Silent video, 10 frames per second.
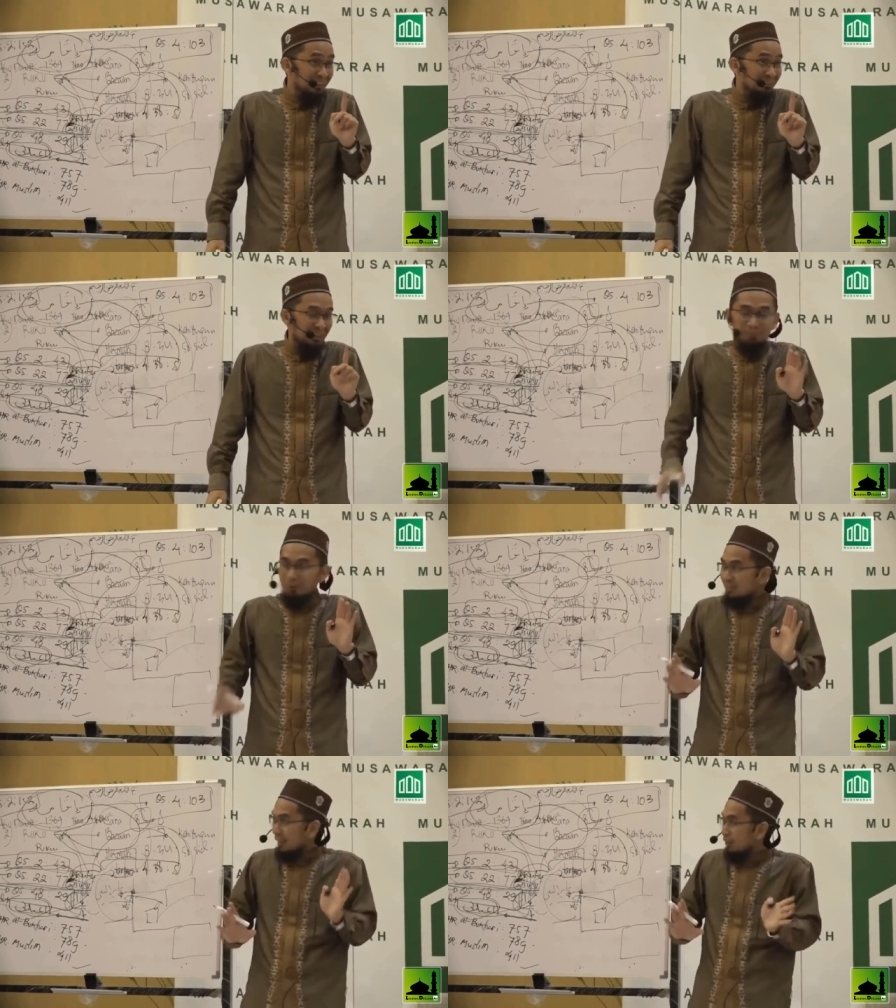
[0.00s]
Baik,
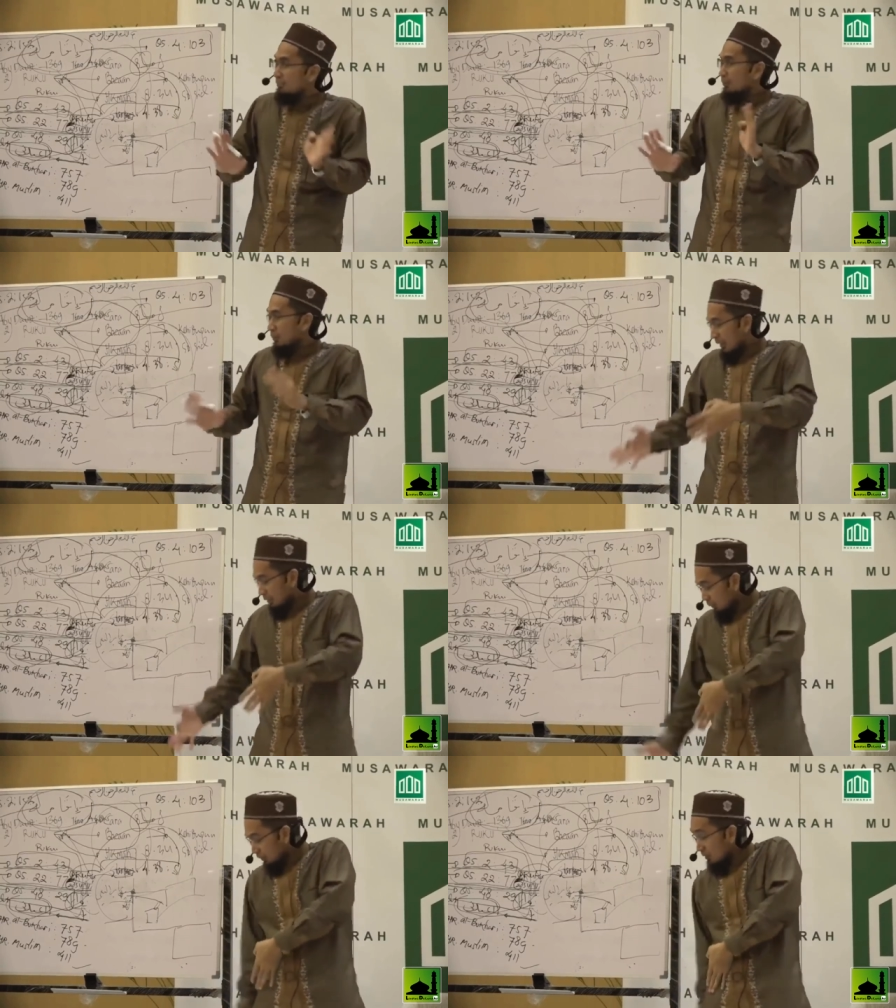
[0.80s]
imam satu, makmum
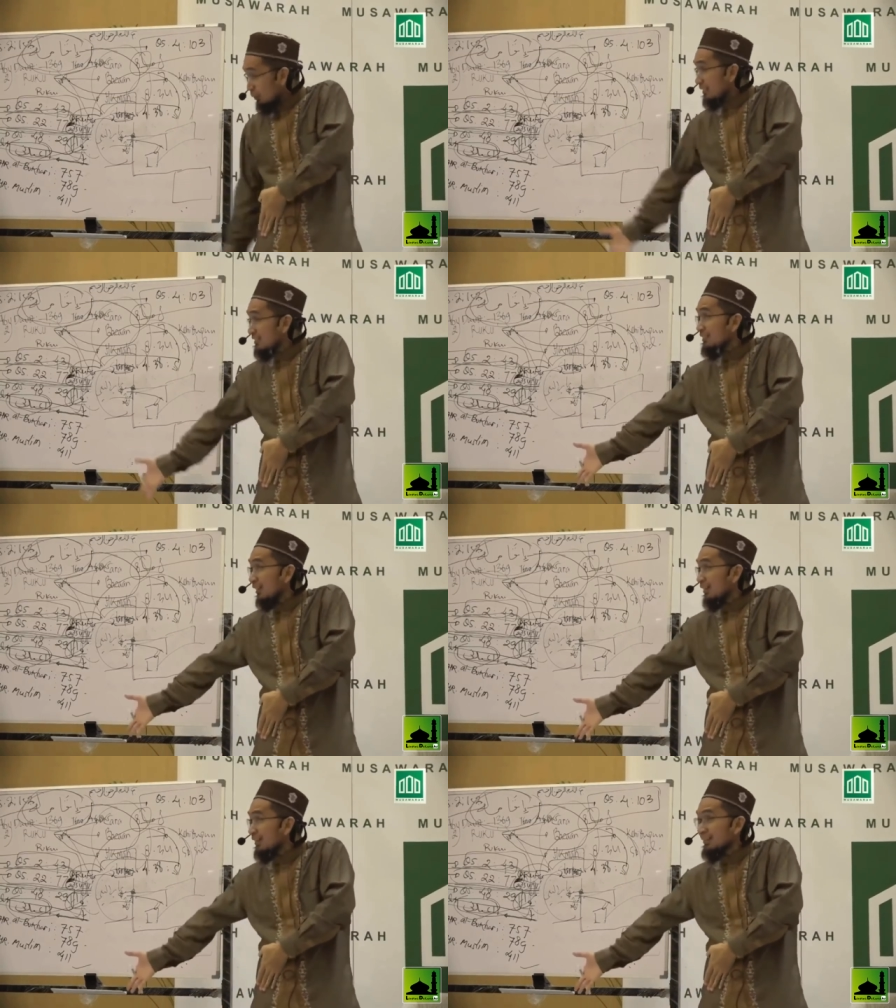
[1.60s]
satu, posisi boleh
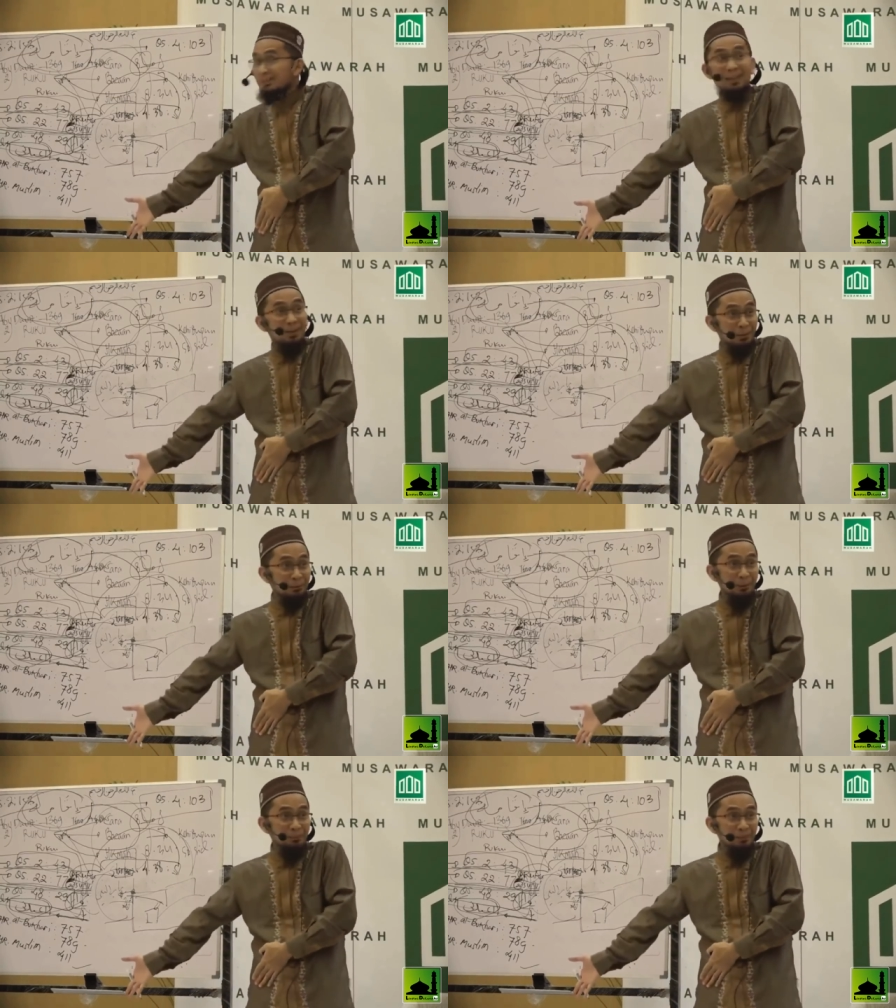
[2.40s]
sejajar. Itu sah
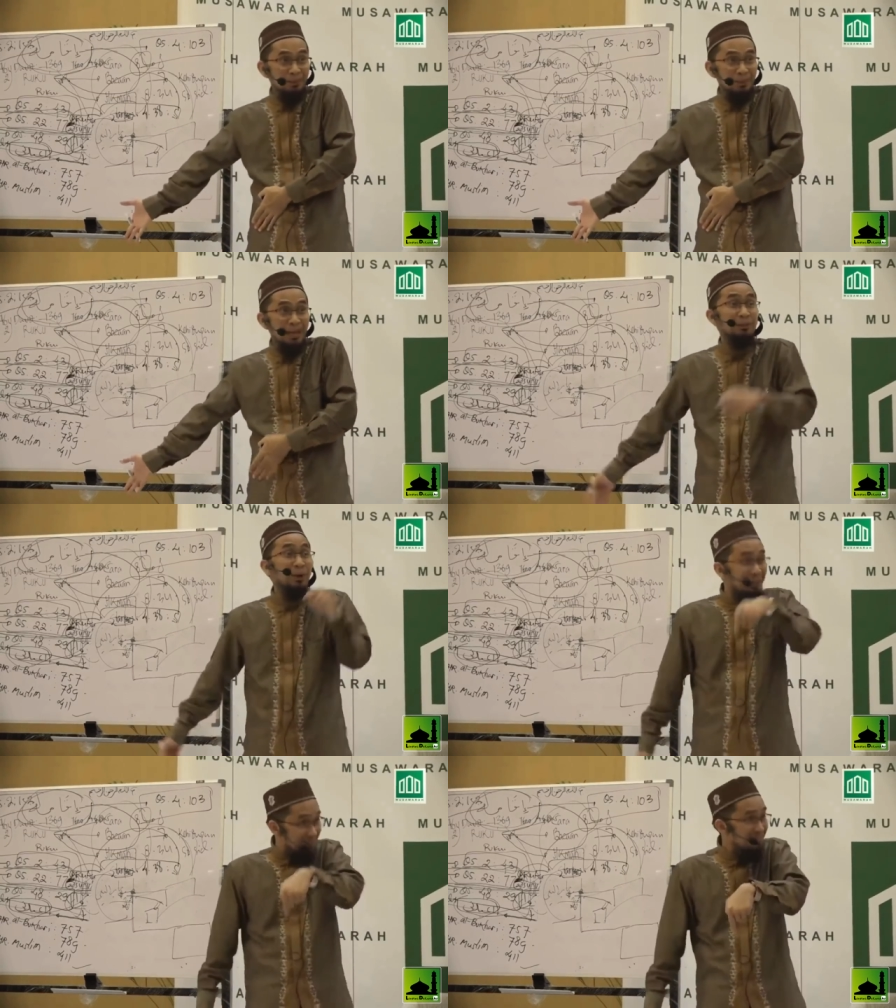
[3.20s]
hukumnya. Nah, itu
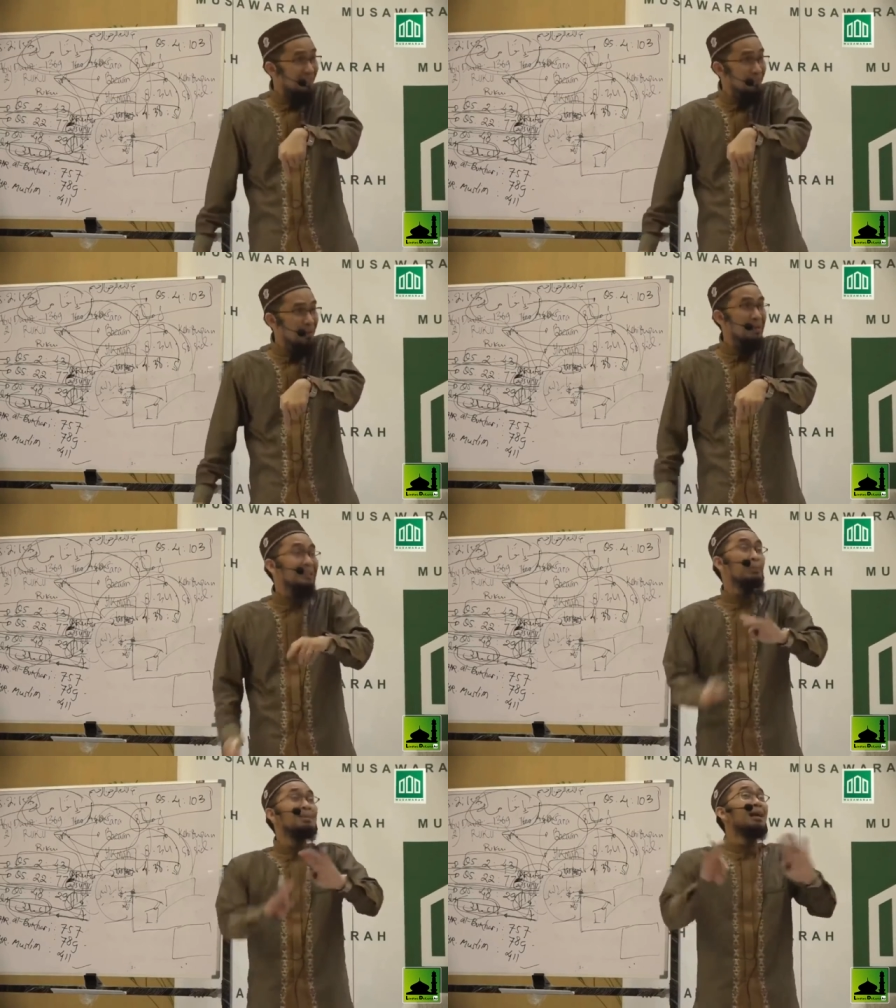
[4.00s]
hadisnya sama,
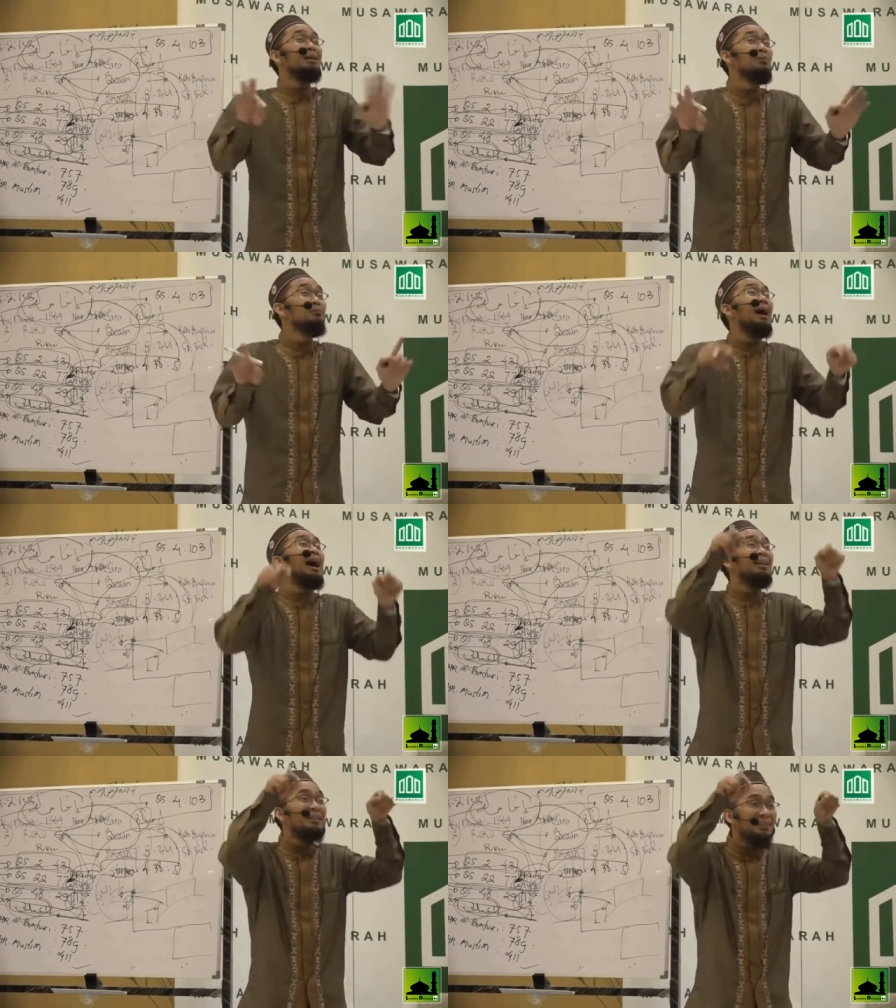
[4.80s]
tapi jangan lupa
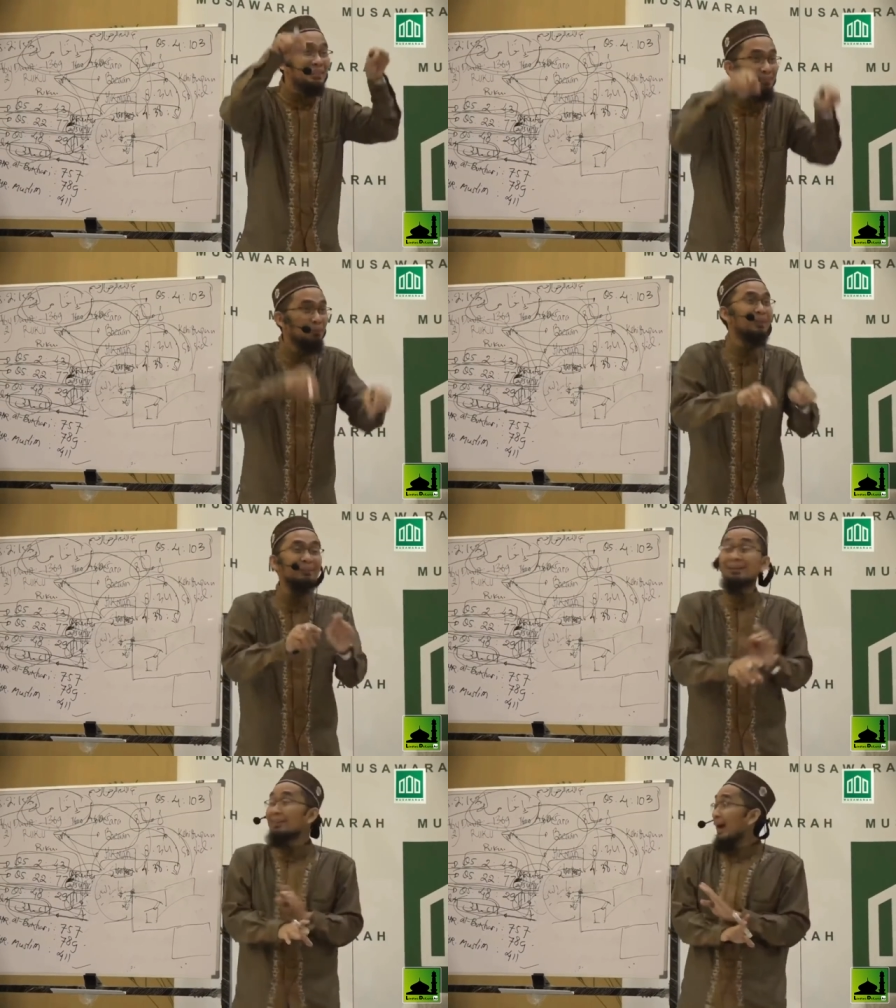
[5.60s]
hadis ini pun
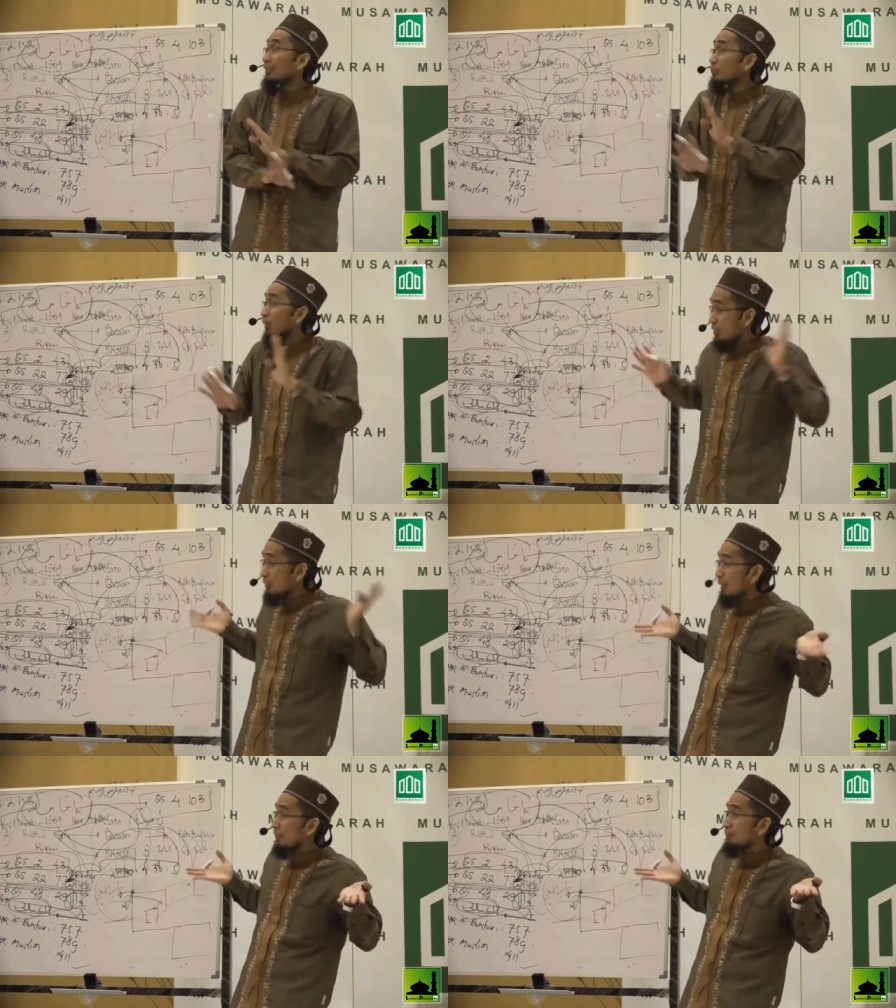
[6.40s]
tentang tahajud
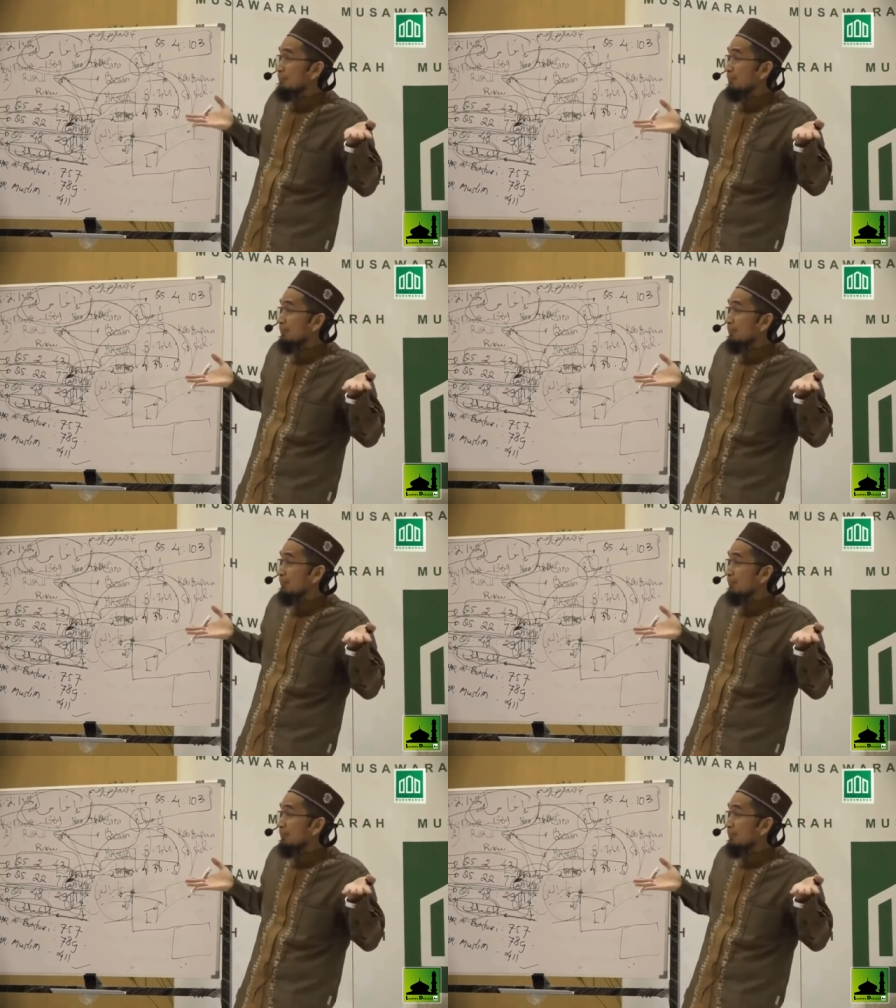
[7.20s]
berjamaah.